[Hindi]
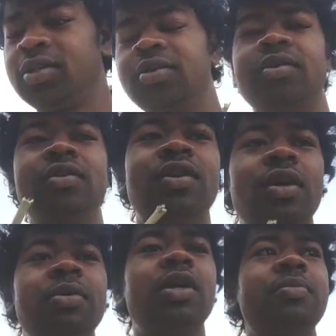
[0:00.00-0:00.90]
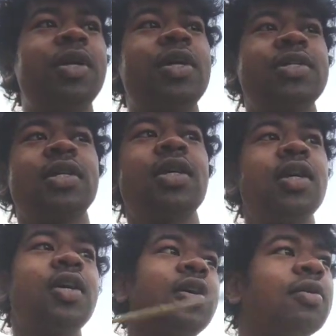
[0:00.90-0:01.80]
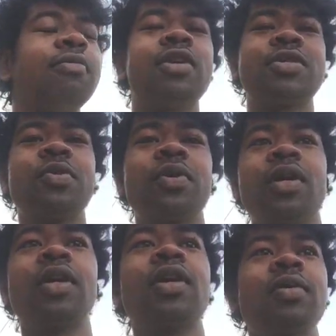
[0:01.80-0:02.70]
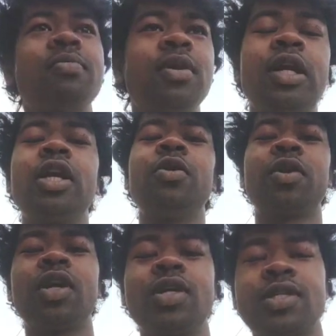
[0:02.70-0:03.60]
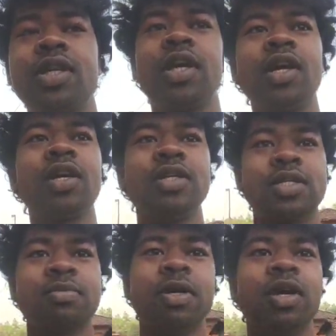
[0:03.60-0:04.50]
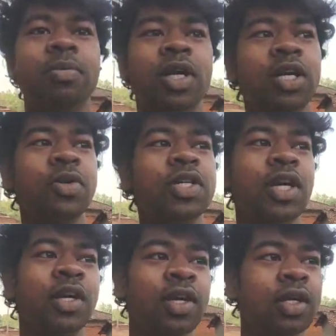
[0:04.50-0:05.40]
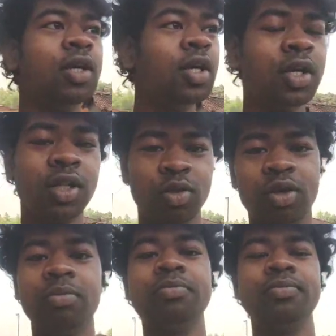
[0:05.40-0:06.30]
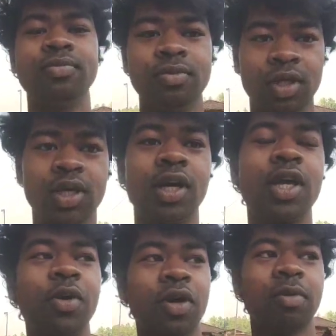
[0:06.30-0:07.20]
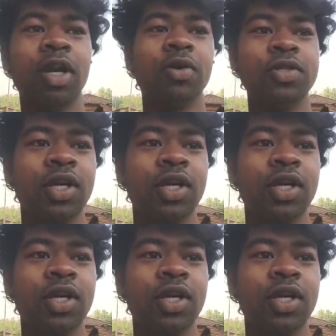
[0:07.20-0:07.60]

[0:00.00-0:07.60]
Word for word: तो अभी हम यहाँ से फ्रेश होके रेडी होके यहाँ से निकलेंगे जैसे भैया अपना ड्यूटी जाएंगे तो हम घर की ओर रवाना हो